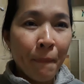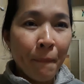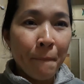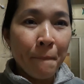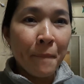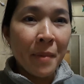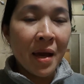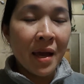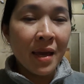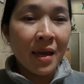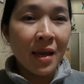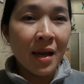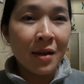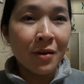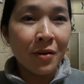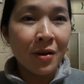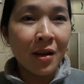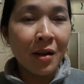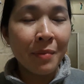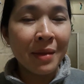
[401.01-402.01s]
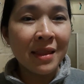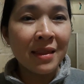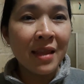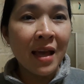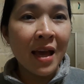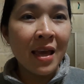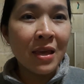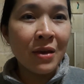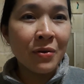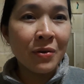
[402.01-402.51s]
may ano na naman
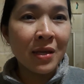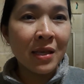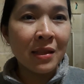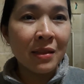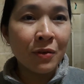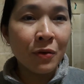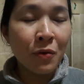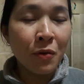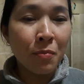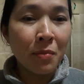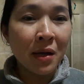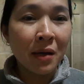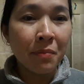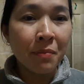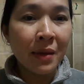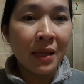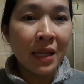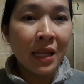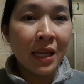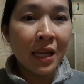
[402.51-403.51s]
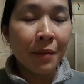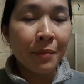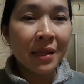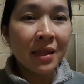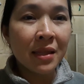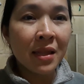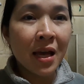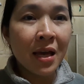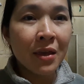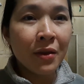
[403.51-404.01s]
tayo dito, magbili na naman
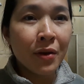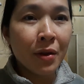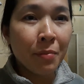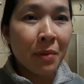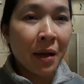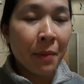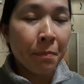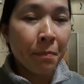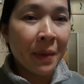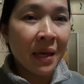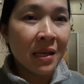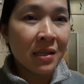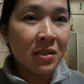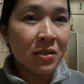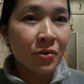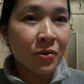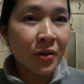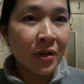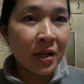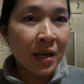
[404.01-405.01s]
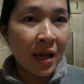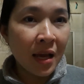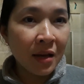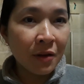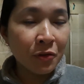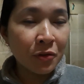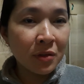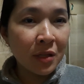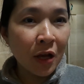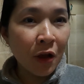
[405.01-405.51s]
tayo ng mga picture na
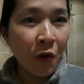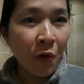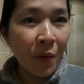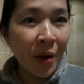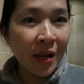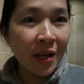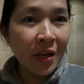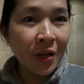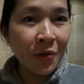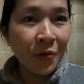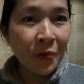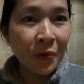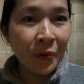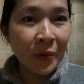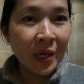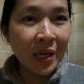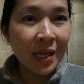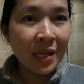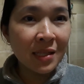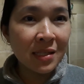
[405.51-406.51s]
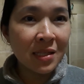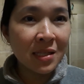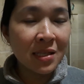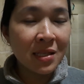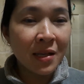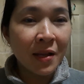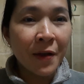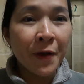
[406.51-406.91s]
ano, tag 1 euro each.